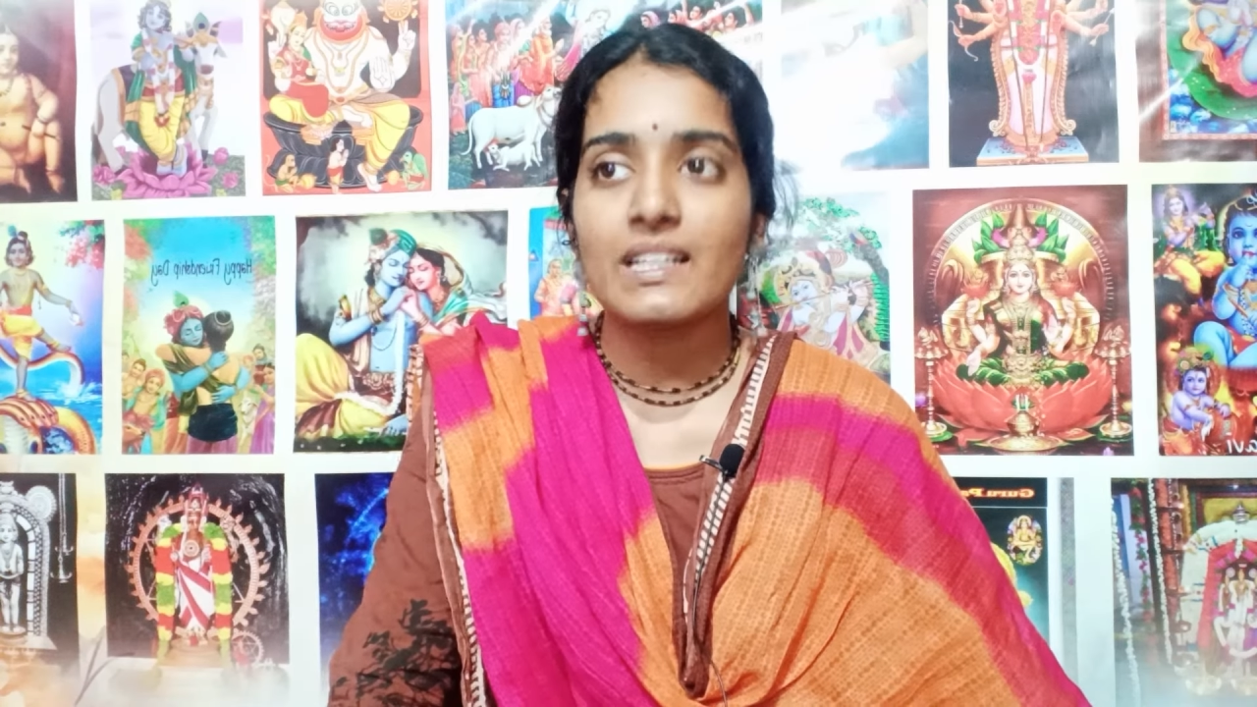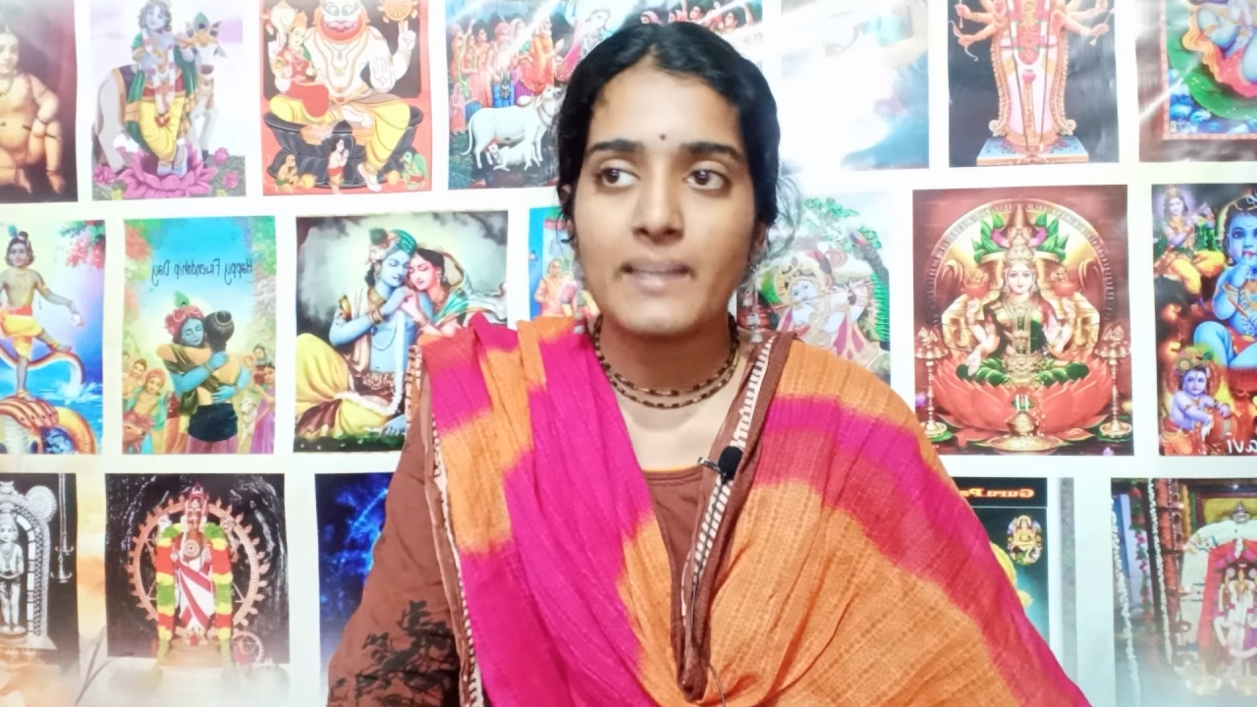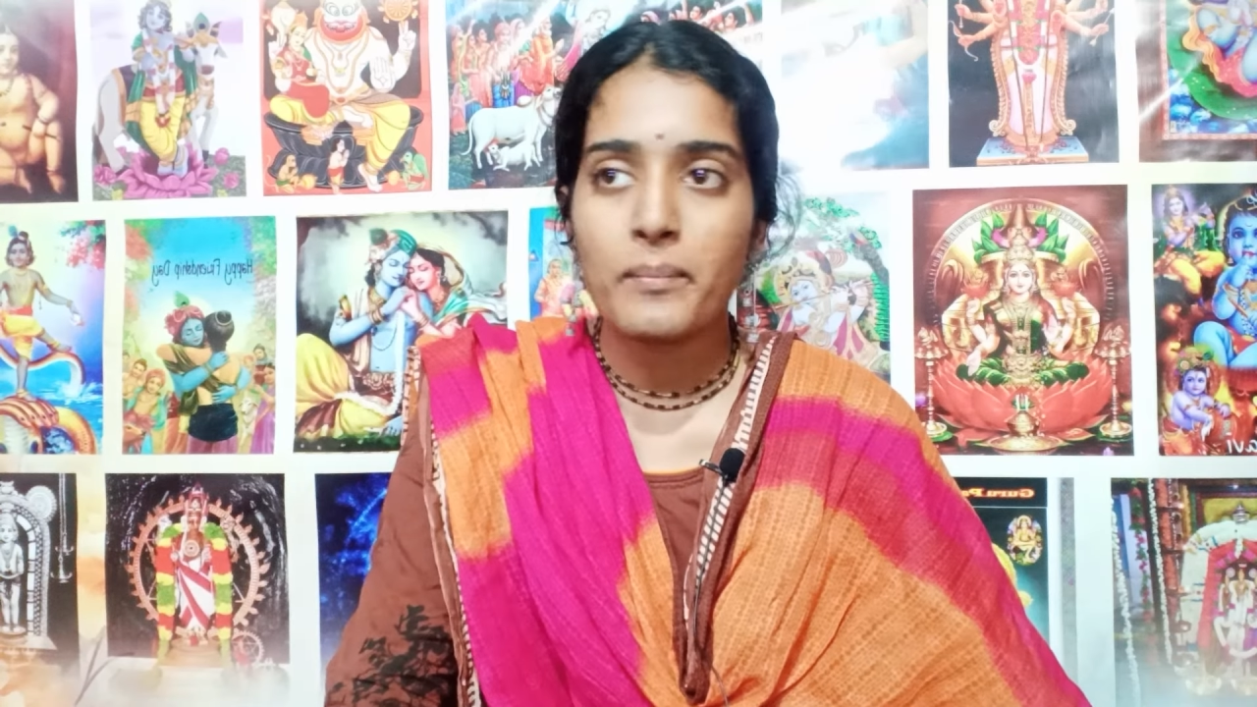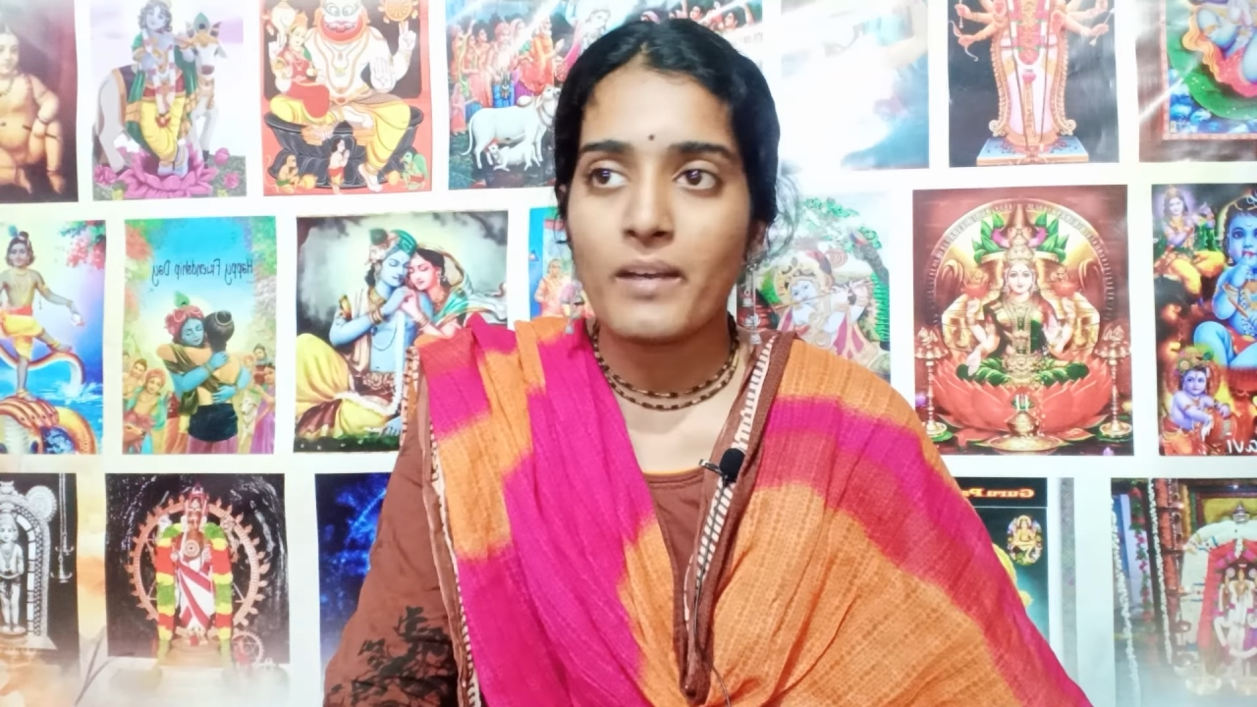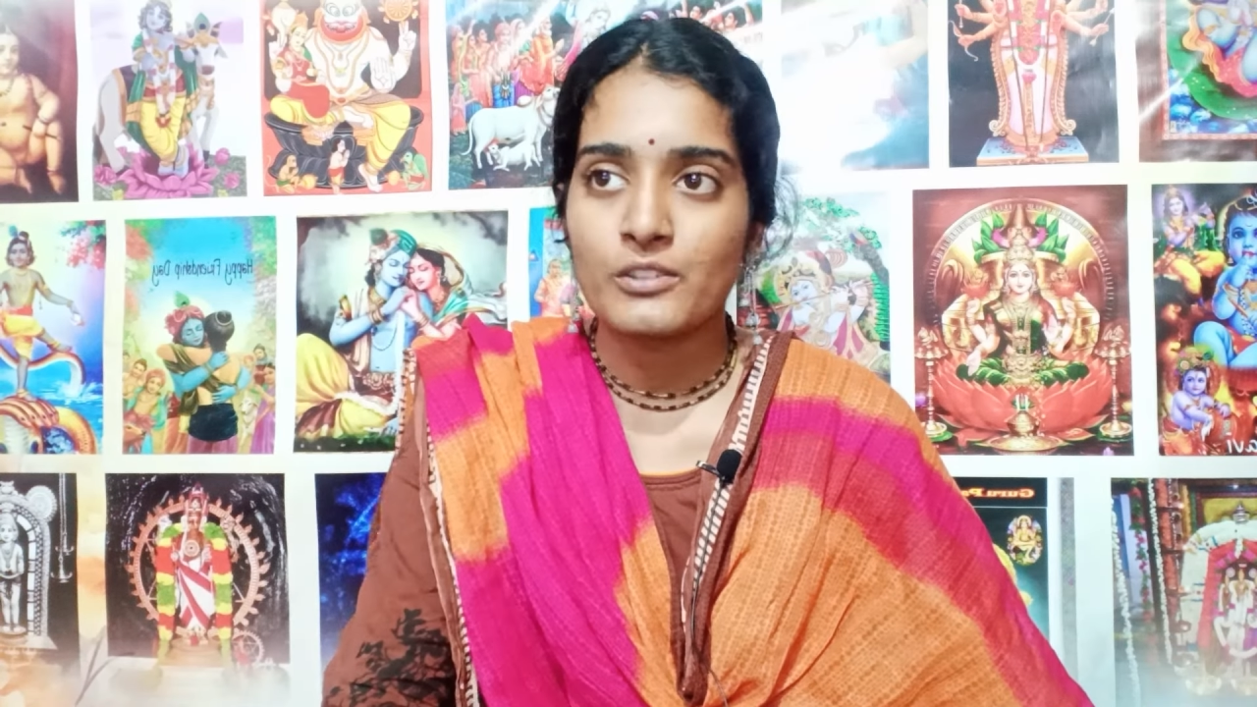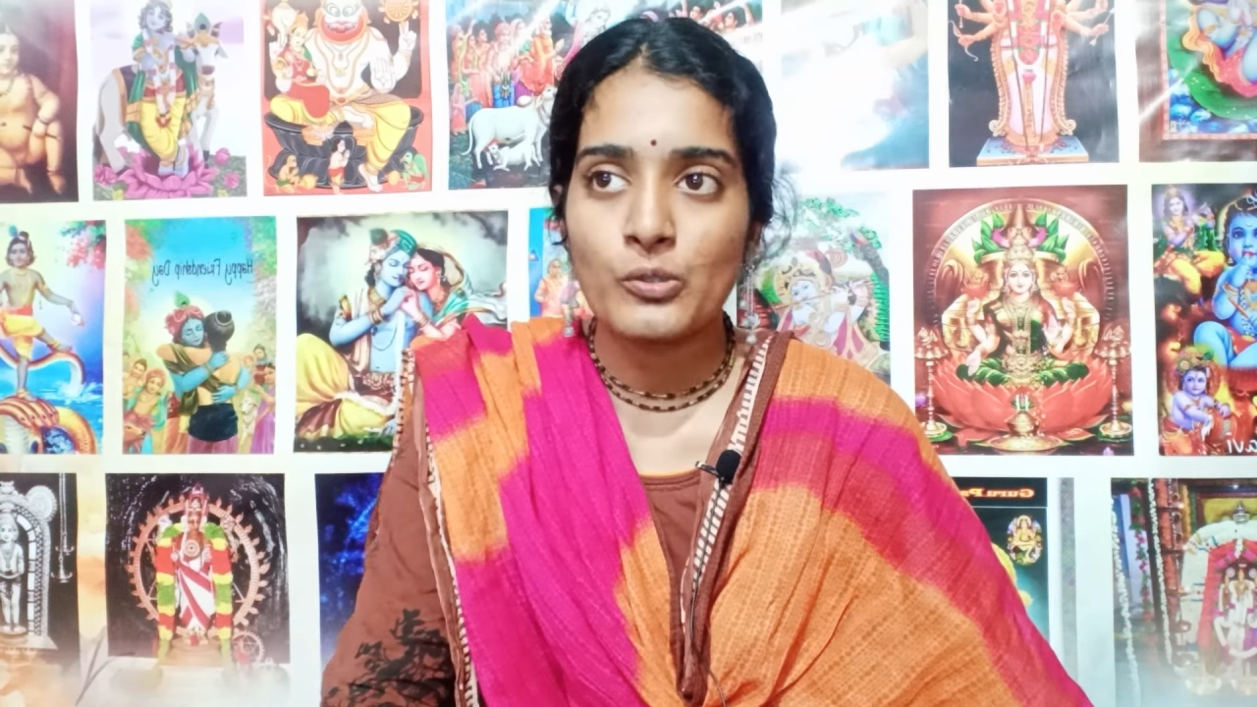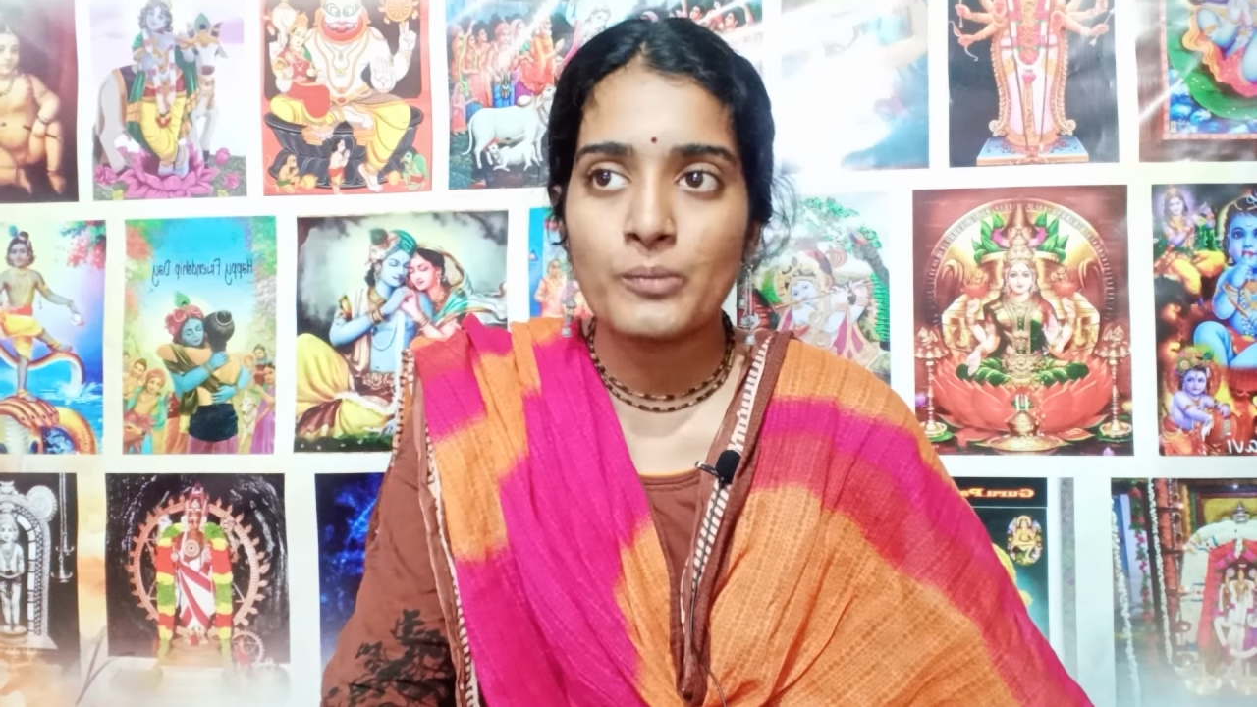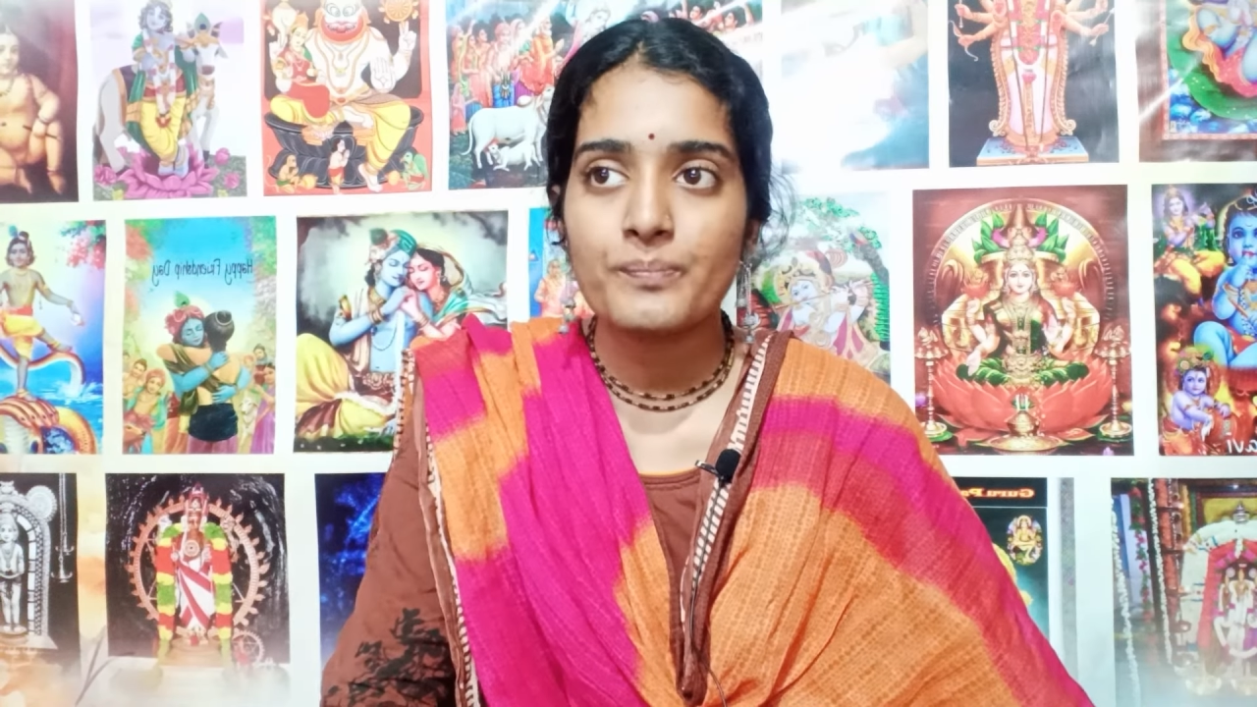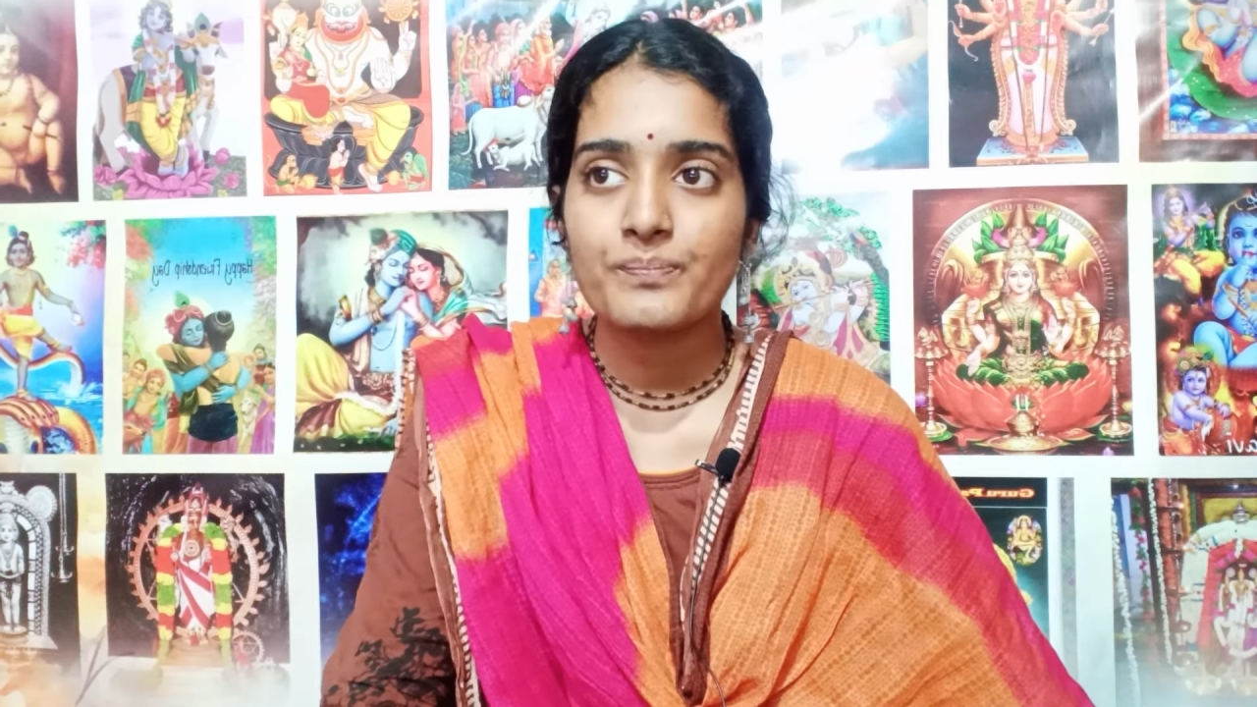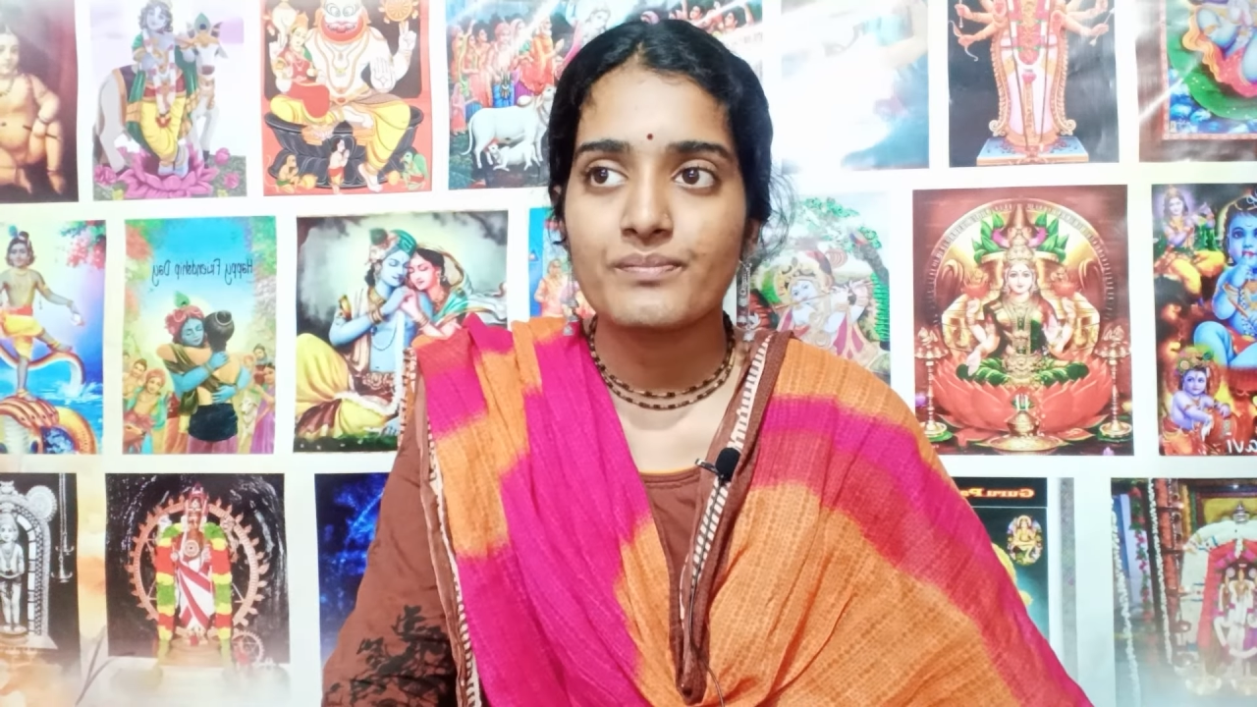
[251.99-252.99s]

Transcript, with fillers: கதை பார்த்தோம்